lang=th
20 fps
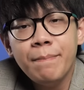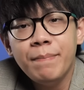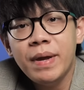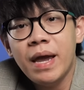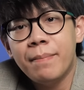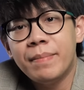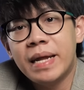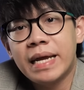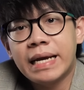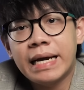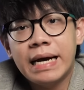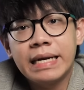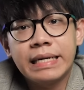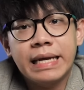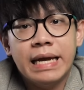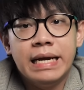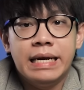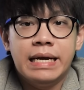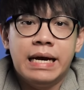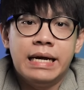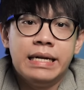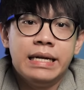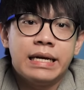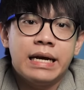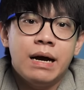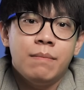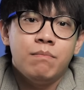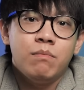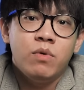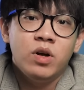ได้เปรียบในการแข่งขัน
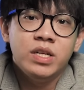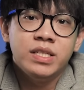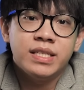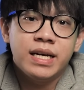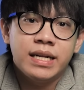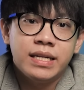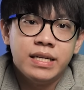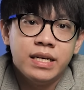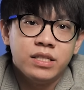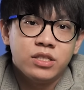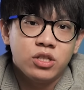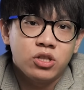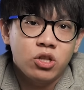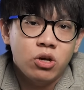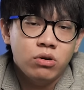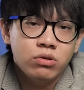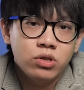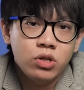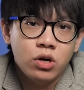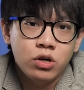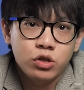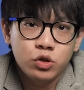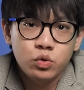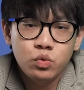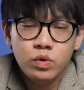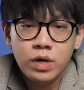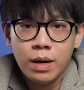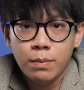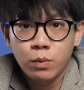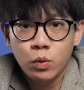นะครับบริษัทเนี่ยจะต้องต่อ
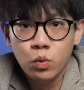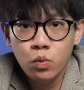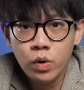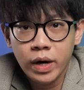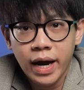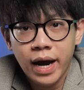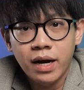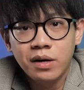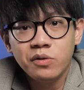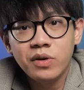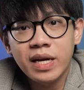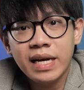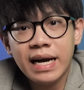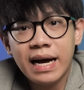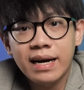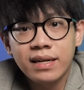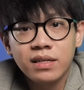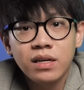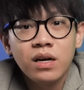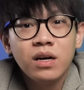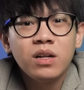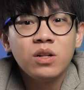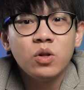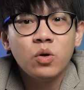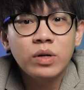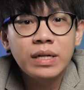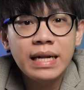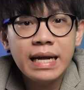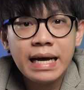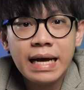สู้กับคู่แข่งด้วยการ
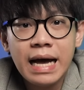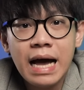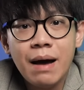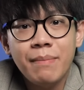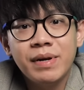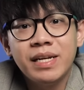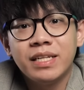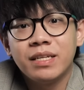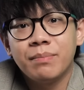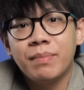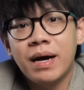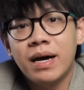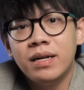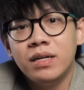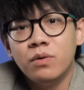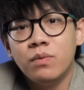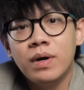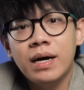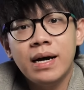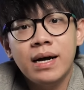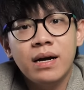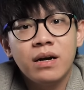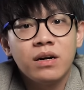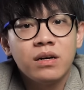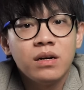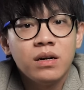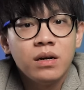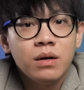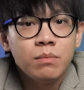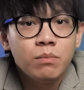ลดราคาผลิตภัณฑ์หรือว่า
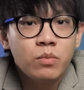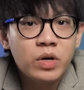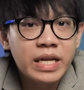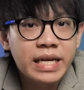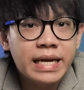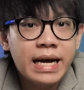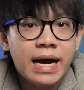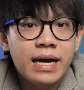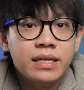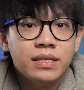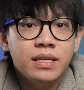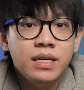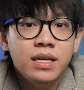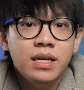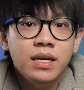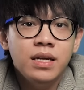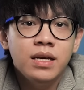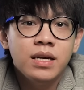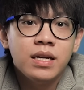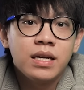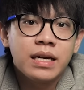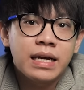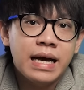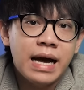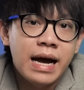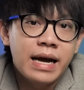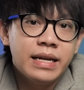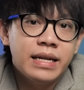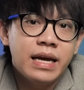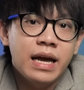บริการที่
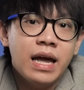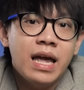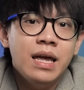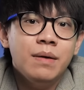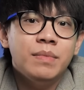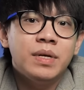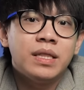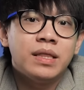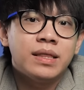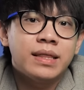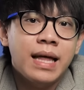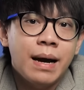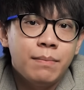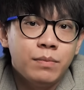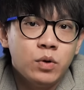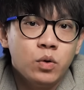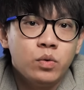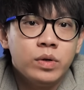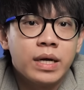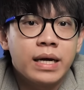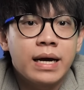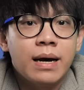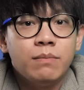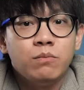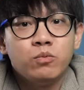ขายเนี่ยให้มันต่ำลงนะค